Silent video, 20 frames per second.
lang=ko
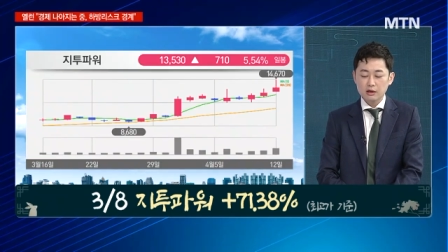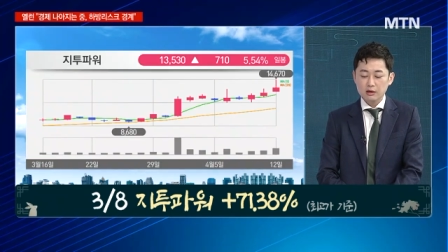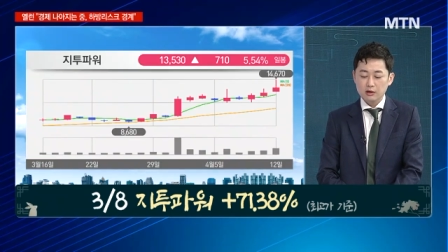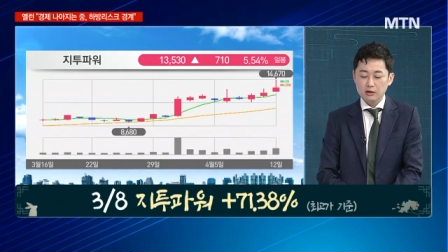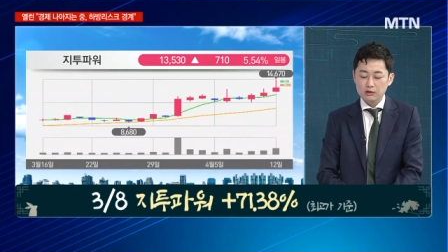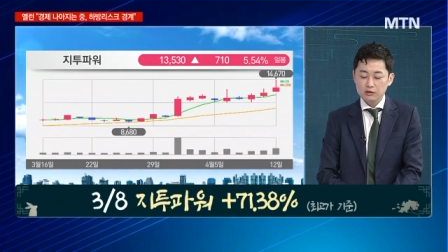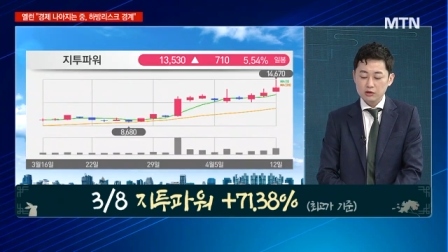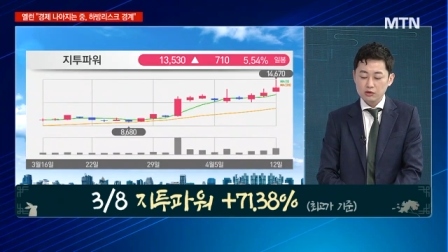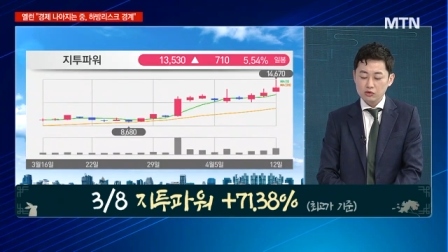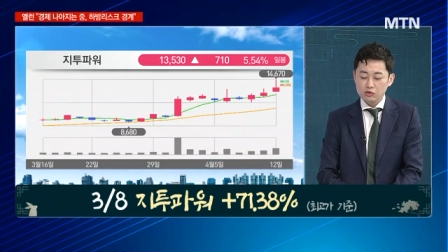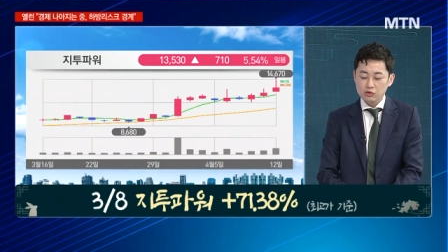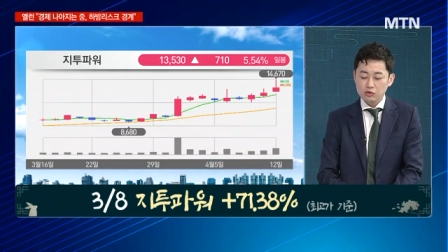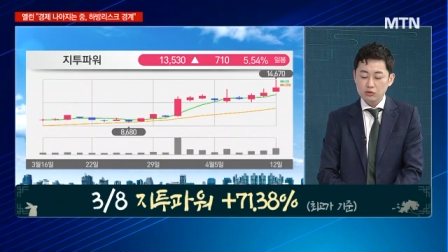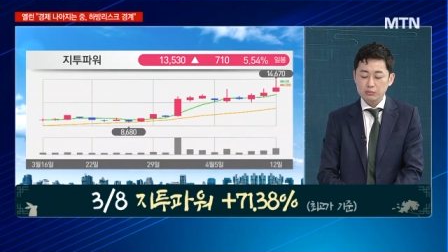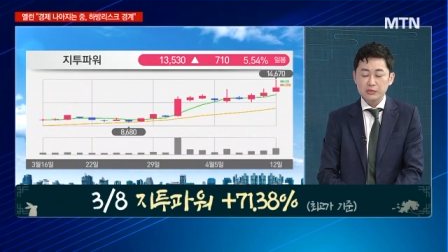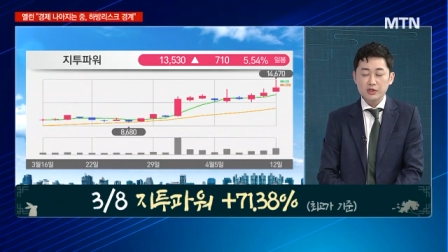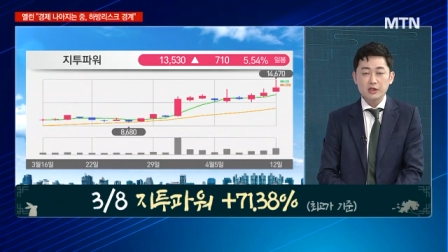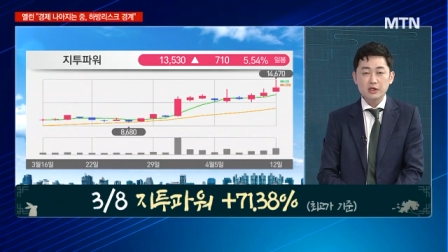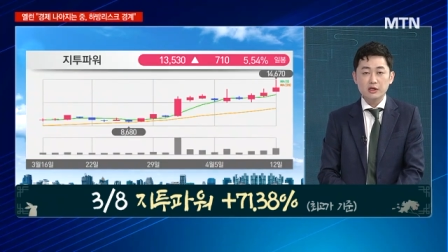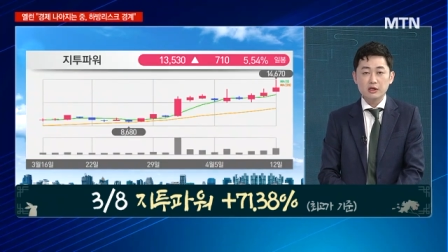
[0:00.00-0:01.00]
어, 그리고
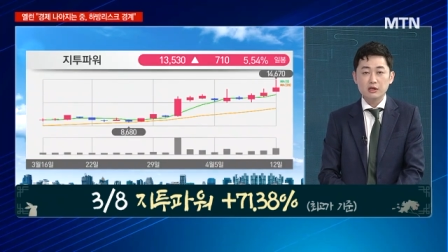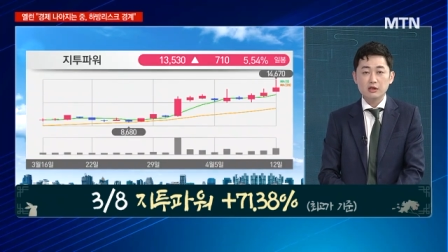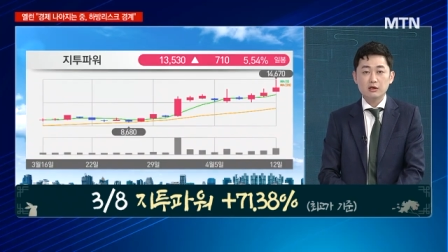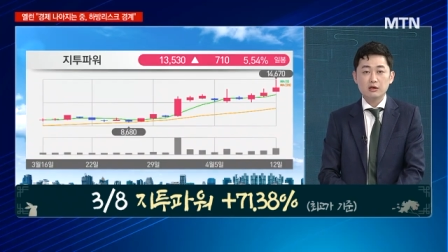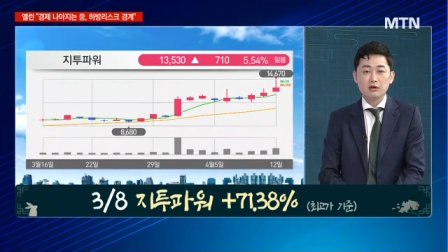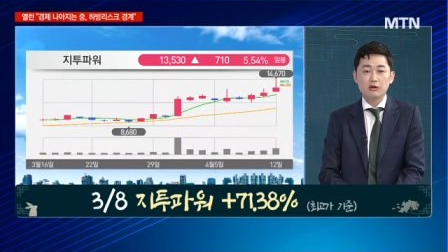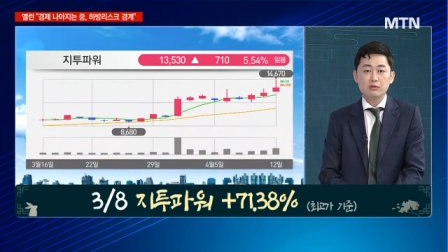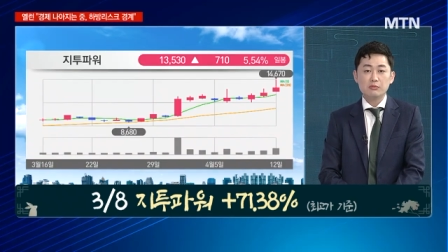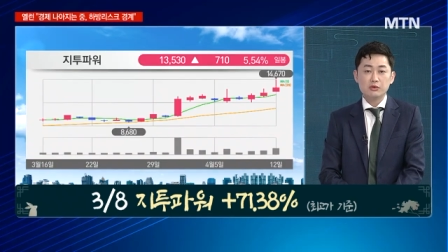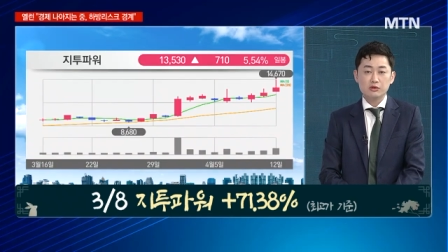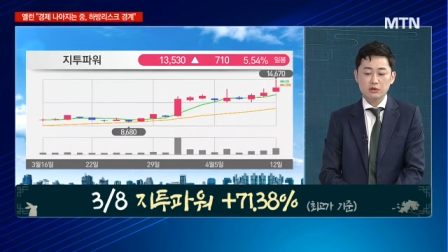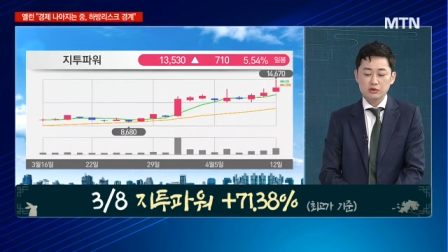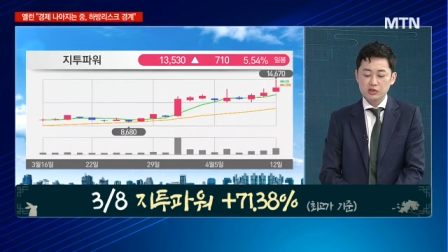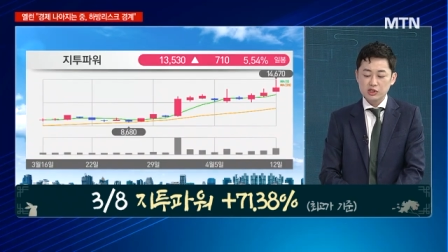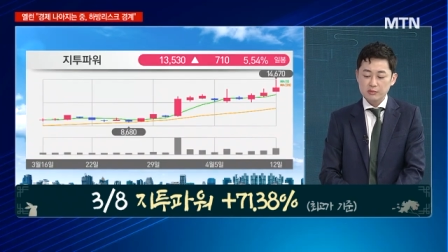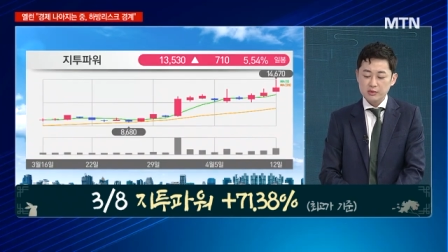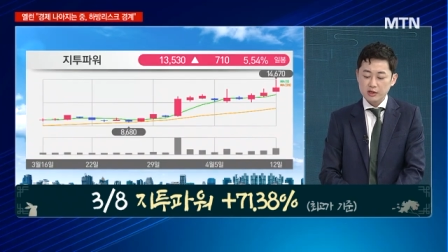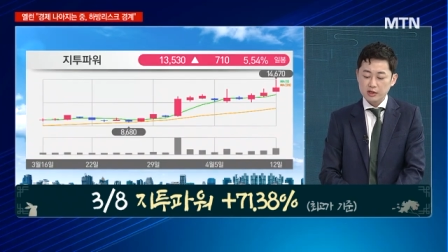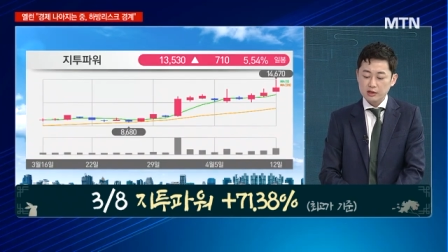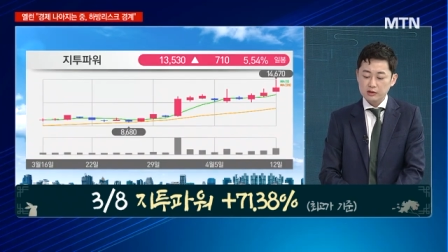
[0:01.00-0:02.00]
미리
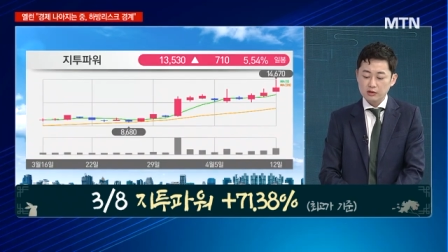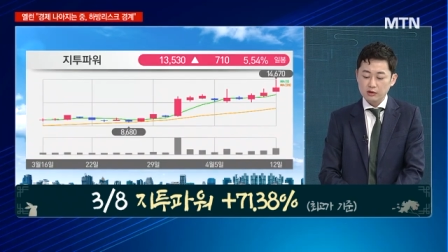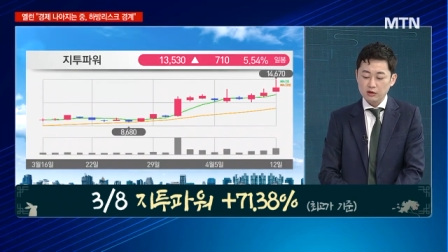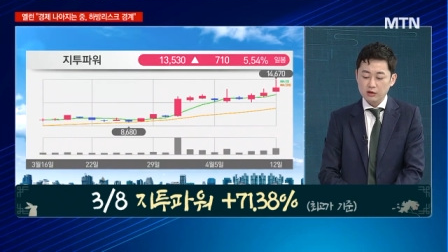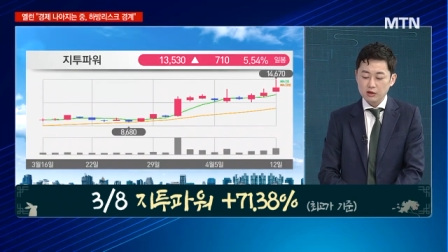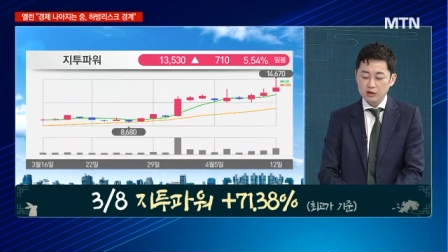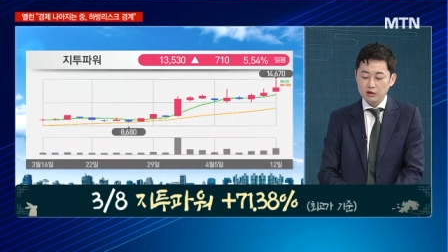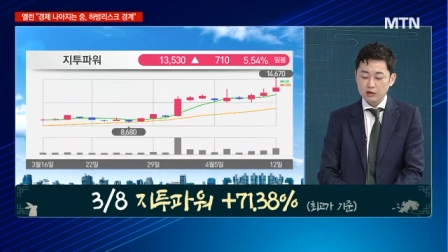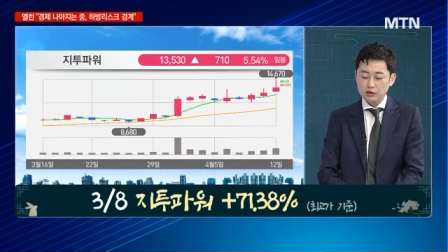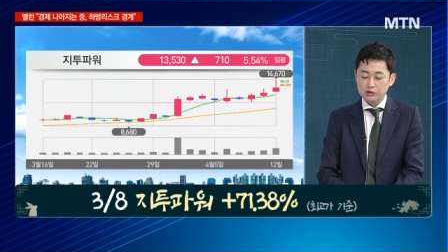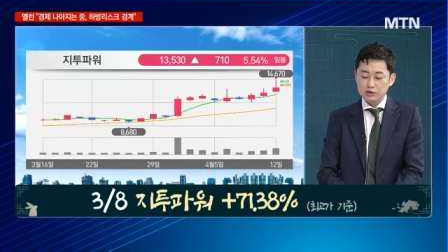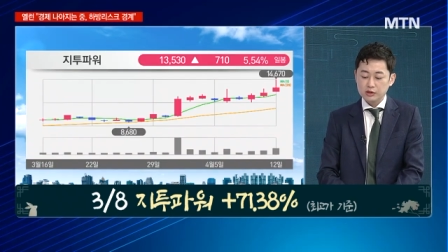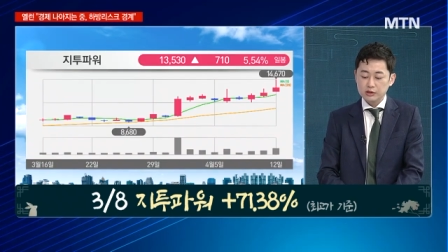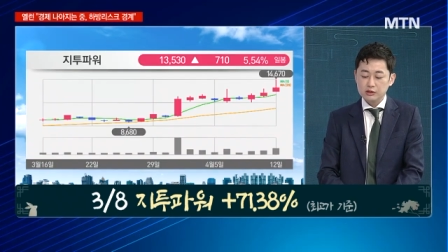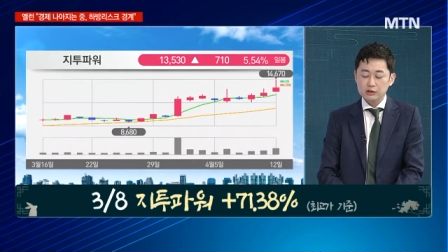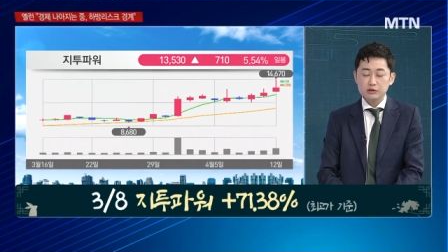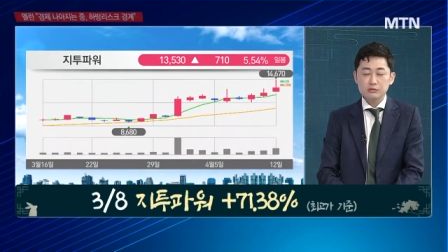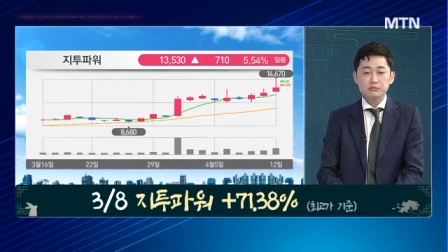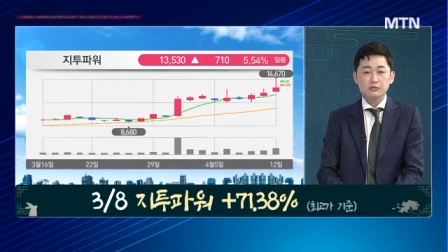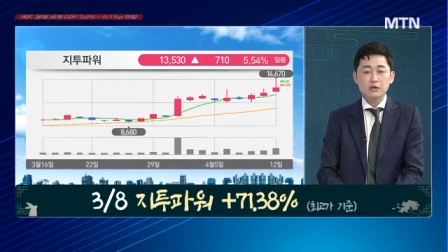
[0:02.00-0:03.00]
선침해를 어, 해서 어, 지금